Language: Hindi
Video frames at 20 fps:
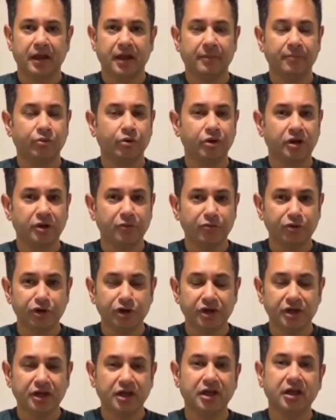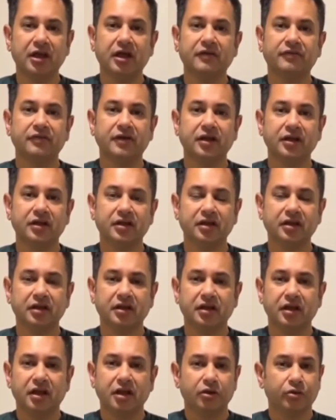हम कोई कम्युनिटी के खिलाफ नहीं है
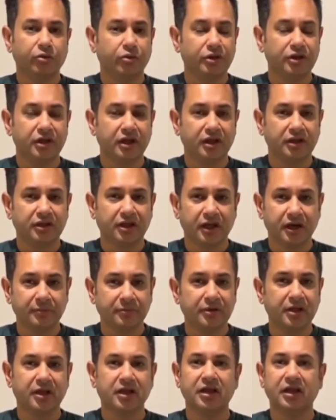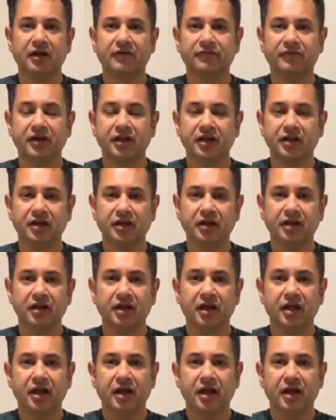कोई धर्म के खिलाफ नहीं है